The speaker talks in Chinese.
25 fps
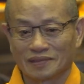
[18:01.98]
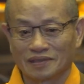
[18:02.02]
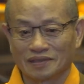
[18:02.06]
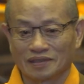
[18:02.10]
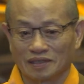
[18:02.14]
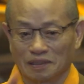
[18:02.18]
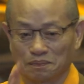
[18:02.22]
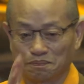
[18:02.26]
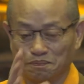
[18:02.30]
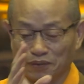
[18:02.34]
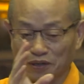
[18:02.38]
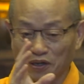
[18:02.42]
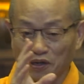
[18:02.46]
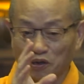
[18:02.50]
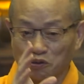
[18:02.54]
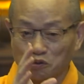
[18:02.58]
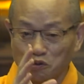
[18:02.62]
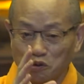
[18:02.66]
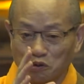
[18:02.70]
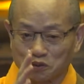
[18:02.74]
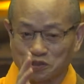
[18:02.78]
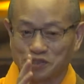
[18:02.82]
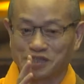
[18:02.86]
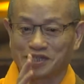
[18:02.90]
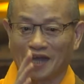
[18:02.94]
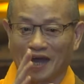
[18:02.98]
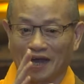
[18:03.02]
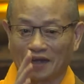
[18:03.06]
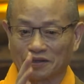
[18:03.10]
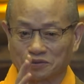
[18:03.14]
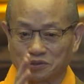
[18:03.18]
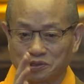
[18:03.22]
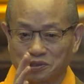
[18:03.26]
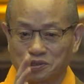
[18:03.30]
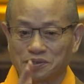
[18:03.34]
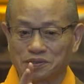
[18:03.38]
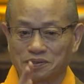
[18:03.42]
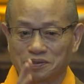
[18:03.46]
你不要又想
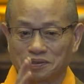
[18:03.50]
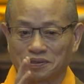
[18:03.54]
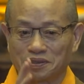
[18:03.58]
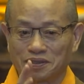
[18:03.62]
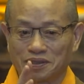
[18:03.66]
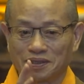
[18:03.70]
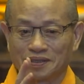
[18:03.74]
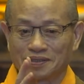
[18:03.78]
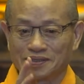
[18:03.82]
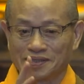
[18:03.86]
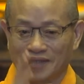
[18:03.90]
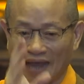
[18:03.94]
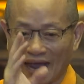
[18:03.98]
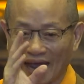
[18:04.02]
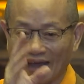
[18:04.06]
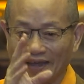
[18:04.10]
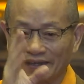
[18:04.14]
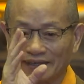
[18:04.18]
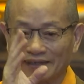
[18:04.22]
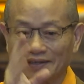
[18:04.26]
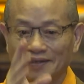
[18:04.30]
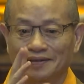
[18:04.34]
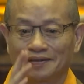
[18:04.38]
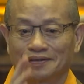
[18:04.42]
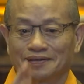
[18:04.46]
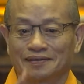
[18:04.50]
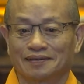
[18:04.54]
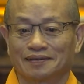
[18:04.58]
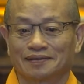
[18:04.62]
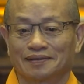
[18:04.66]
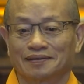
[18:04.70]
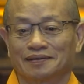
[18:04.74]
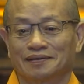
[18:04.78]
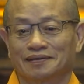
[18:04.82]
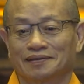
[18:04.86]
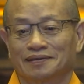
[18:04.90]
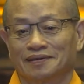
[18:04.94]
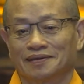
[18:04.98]
去猜。
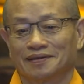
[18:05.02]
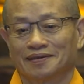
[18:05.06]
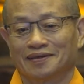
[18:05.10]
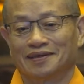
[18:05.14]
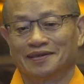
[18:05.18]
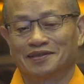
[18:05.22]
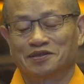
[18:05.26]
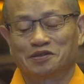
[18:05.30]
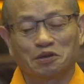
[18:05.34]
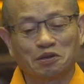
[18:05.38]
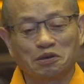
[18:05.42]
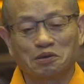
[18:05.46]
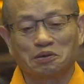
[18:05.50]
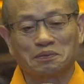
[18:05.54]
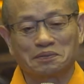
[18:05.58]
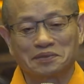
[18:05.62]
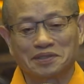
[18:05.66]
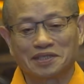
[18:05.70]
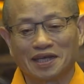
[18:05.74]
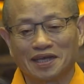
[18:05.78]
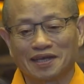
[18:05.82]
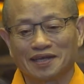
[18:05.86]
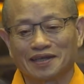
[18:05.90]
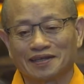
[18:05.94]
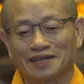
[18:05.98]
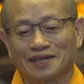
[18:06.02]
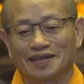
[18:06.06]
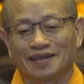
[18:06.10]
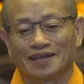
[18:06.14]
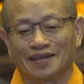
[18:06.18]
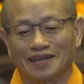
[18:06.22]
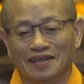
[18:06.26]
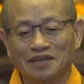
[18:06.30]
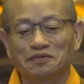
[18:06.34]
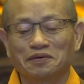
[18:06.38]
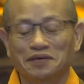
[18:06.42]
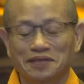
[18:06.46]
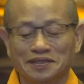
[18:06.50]
所以，我们现在
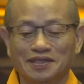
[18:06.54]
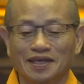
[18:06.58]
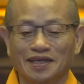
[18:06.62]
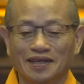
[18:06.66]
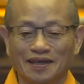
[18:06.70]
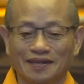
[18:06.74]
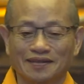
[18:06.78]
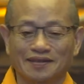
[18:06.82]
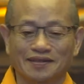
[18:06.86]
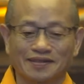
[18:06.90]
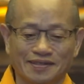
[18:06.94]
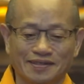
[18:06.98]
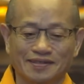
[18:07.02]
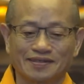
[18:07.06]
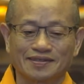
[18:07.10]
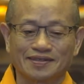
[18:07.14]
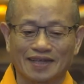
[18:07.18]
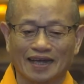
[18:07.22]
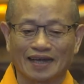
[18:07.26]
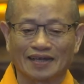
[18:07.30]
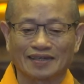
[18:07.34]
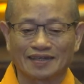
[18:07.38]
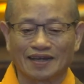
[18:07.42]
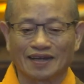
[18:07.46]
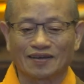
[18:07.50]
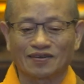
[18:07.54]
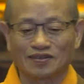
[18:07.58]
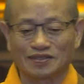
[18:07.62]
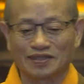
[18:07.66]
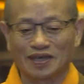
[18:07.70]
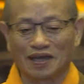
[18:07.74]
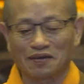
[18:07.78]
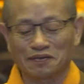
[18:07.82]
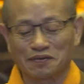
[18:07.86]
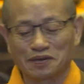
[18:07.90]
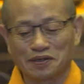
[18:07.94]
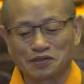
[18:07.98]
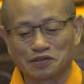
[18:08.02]
因为这样的思想，然后
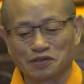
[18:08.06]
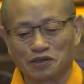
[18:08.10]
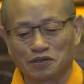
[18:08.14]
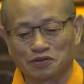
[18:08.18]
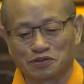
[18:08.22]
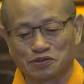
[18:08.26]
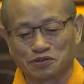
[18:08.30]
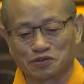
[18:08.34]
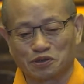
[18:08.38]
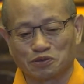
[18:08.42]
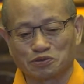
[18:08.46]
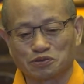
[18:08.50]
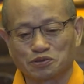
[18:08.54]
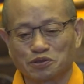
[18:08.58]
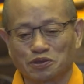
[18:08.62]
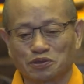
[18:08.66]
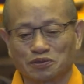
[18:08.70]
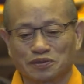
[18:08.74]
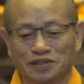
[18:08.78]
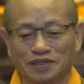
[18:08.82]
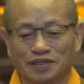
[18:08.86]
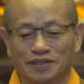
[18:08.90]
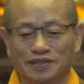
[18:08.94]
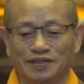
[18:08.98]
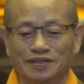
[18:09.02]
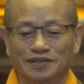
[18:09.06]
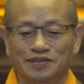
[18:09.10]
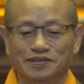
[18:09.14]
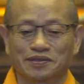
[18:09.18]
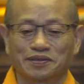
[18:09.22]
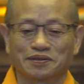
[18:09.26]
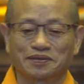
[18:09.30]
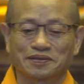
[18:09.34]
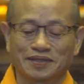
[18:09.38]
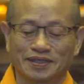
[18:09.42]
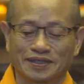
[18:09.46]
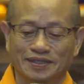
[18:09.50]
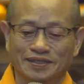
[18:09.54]
才会有种种的
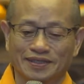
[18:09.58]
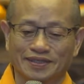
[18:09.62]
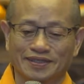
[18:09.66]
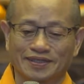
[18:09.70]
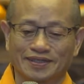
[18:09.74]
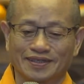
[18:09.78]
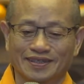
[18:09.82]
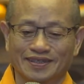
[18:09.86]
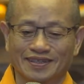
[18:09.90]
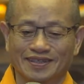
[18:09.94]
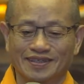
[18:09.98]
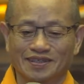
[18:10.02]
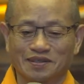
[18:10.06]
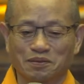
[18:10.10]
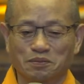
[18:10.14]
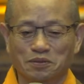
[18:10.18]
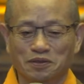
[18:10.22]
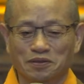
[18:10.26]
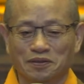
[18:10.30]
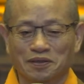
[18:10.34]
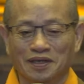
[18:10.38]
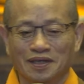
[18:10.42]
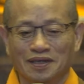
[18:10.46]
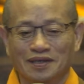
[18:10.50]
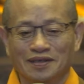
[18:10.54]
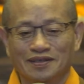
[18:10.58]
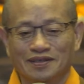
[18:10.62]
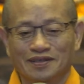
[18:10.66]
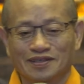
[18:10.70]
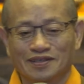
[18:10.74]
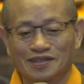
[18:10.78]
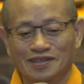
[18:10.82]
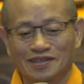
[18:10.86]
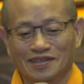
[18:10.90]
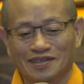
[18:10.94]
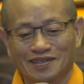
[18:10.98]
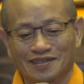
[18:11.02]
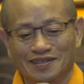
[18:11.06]
所谓的什么，
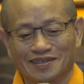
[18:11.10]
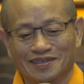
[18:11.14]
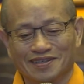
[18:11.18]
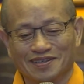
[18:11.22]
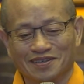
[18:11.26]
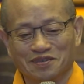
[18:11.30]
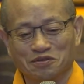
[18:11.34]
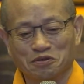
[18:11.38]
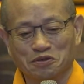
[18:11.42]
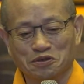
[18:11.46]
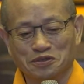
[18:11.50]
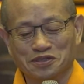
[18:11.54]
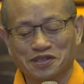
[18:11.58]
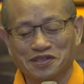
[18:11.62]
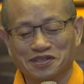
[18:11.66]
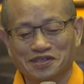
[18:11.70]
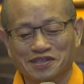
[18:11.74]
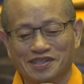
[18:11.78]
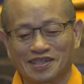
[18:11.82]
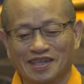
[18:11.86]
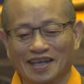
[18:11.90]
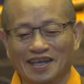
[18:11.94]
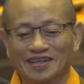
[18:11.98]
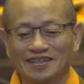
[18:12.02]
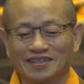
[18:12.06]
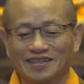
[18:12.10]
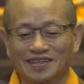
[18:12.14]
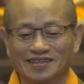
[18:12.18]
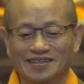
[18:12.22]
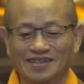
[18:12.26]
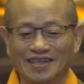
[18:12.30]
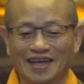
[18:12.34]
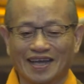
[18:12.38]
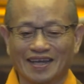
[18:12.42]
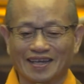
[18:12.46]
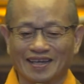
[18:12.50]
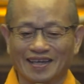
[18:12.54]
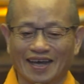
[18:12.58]
是我是谁的
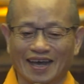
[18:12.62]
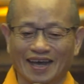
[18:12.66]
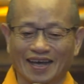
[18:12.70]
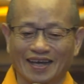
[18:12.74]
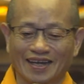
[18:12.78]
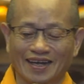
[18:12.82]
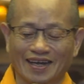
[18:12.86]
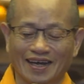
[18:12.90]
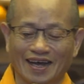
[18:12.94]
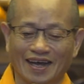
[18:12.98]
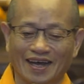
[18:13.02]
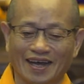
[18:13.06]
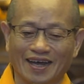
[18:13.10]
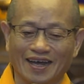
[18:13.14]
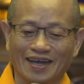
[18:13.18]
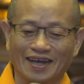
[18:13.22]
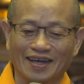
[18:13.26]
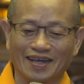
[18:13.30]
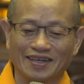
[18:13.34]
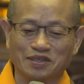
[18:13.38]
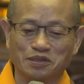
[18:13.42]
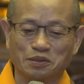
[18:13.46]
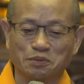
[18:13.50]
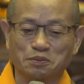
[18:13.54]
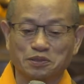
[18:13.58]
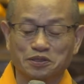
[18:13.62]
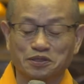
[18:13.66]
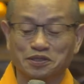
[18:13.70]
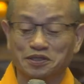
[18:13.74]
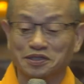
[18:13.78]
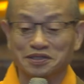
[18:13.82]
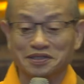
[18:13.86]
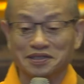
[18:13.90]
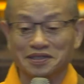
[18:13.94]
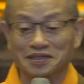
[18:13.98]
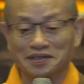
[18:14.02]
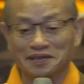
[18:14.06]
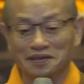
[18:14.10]
再来啦，什么这
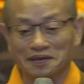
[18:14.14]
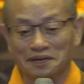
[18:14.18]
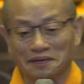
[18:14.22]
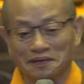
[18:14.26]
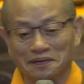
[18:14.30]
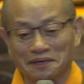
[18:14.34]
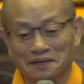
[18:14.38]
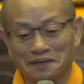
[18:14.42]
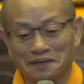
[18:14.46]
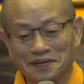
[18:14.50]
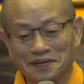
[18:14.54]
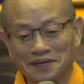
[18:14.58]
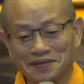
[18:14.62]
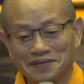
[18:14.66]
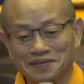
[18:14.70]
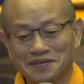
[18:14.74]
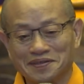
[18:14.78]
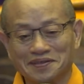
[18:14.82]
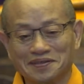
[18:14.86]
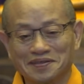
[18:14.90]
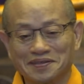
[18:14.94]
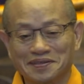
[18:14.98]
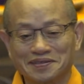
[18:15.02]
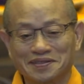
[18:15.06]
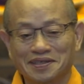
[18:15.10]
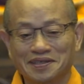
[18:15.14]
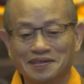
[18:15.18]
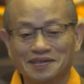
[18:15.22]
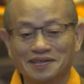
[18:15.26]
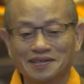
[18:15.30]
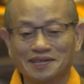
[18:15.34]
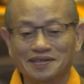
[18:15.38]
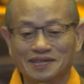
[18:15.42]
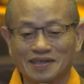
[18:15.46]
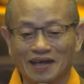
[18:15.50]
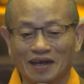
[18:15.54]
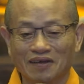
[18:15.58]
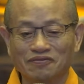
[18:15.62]
些啊？其实这些
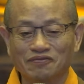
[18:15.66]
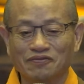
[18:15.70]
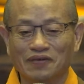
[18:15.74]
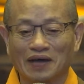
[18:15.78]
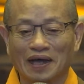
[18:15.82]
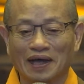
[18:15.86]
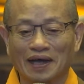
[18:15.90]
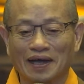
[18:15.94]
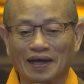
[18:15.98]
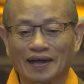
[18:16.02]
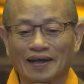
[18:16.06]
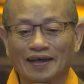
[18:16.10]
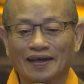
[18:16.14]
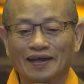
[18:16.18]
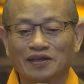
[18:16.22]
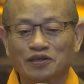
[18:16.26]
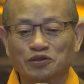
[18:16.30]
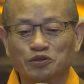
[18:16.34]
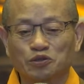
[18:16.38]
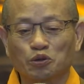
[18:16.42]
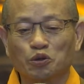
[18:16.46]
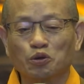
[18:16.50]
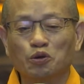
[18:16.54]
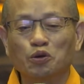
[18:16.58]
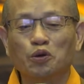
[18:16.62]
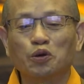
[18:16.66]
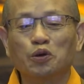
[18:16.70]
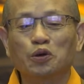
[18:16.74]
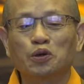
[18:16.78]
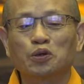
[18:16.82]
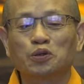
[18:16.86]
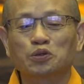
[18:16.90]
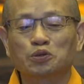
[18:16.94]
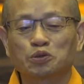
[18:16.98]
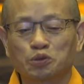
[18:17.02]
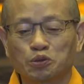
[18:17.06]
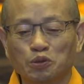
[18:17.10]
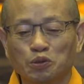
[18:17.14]
想法多
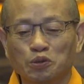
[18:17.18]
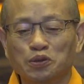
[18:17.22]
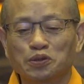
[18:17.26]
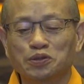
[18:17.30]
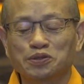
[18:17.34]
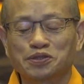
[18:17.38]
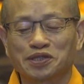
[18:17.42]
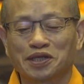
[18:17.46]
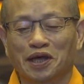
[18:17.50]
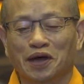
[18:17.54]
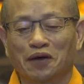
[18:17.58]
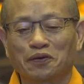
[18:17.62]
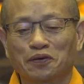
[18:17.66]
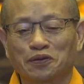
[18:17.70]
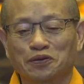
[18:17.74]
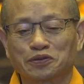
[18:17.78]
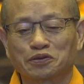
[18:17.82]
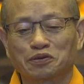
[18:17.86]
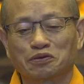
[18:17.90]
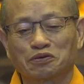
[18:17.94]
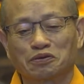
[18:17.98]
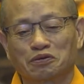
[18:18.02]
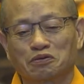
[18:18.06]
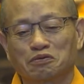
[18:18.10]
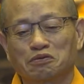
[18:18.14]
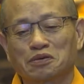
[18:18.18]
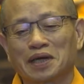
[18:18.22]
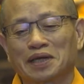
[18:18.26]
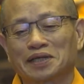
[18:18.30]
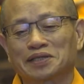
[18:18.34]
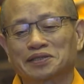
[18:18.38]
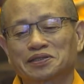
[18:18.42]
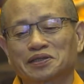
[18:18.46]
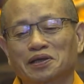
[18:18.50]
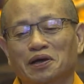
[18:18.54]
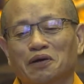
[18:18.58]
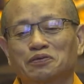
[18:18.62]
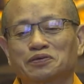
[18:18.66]
多少都有外
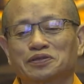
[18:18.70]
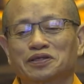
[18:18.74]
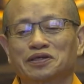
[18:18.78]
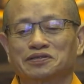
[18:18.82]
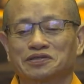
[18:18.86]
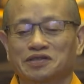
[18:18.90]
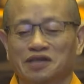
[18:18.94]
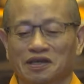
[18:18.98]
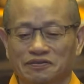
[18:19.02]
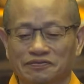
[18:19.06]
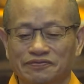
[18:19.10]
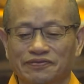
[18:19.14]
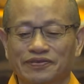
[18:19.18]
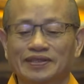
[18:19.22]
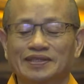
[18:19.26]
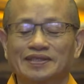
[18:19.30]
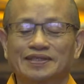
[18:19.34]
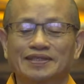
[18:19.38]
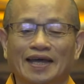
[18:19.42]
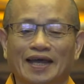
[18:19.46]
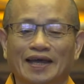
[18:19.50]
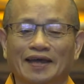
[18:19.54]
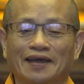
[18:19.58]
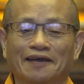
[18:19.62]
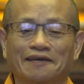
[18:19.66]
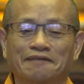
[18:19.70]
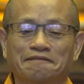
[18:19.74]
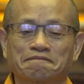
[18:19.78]
道的成分在。